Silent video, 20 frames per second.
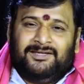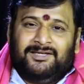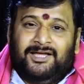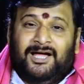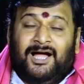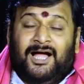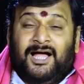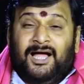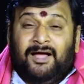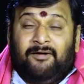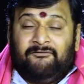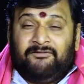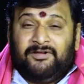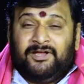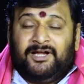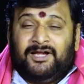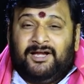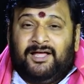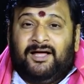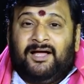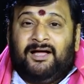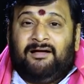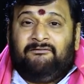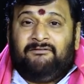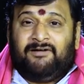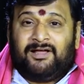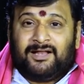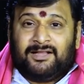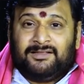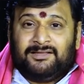యా వీణా
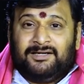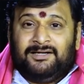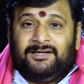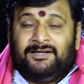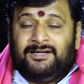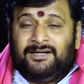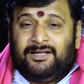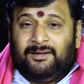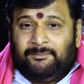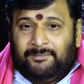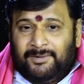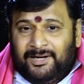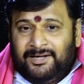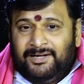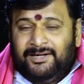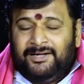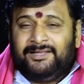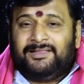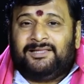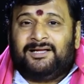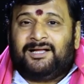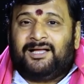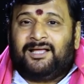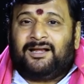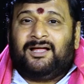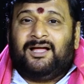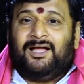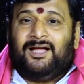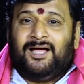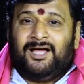వరదండ
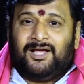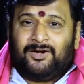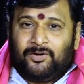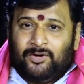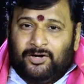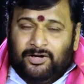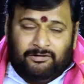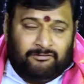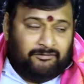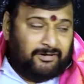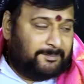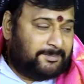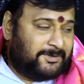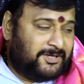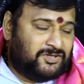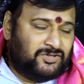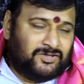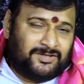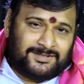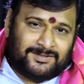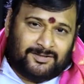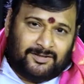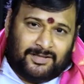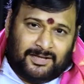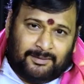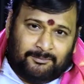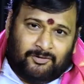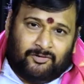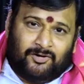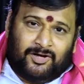మండితకర రెండవ వైపు ఏం
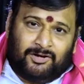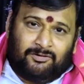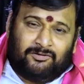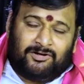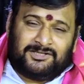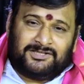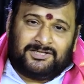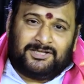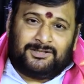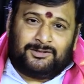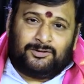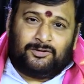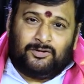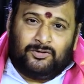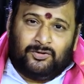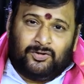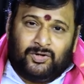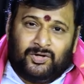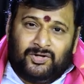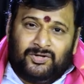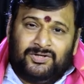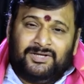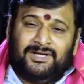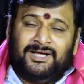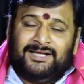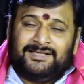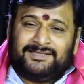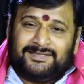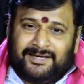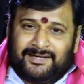చేస్తుంది అమ్మవారు ఒక చేతిలో
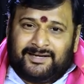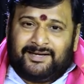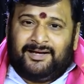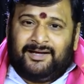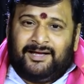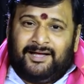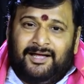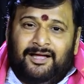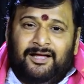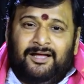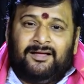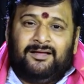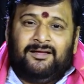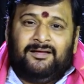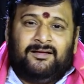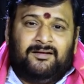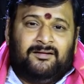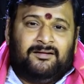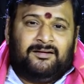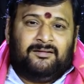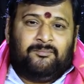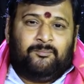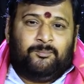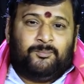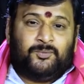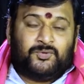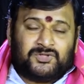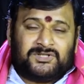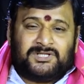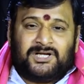చక్కగా
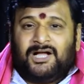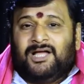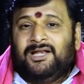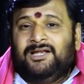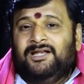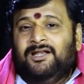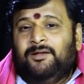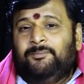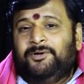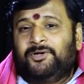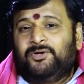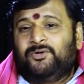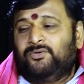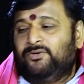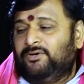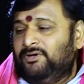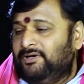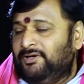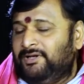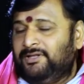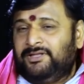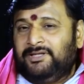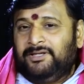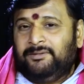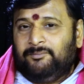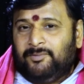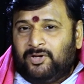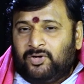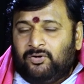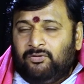పుస్తకాలు ఇలా పట్టుకుని ఉన్నది
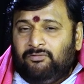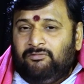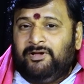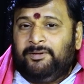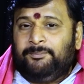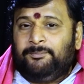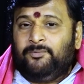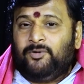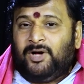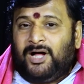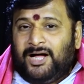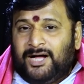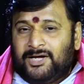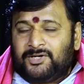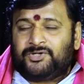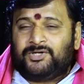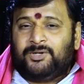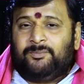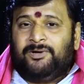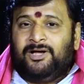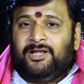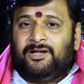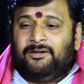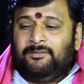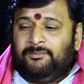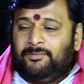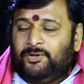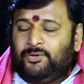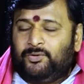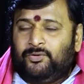మరోవైపు
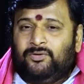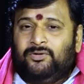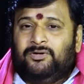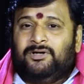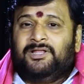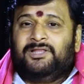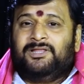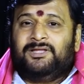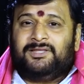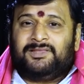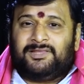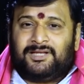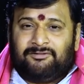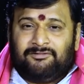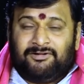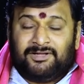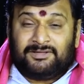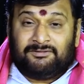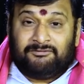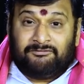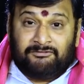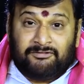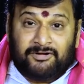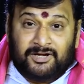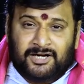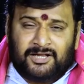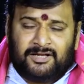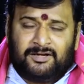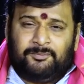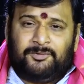అక్షమాలను పట్టుకుని ఉన్నది తర్వాత
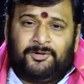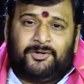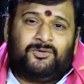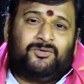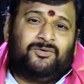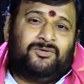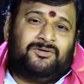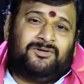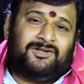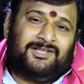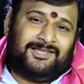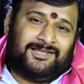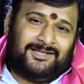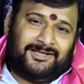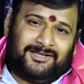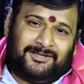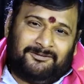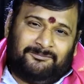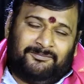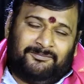వీణను పట్టుకుని ఉన్నది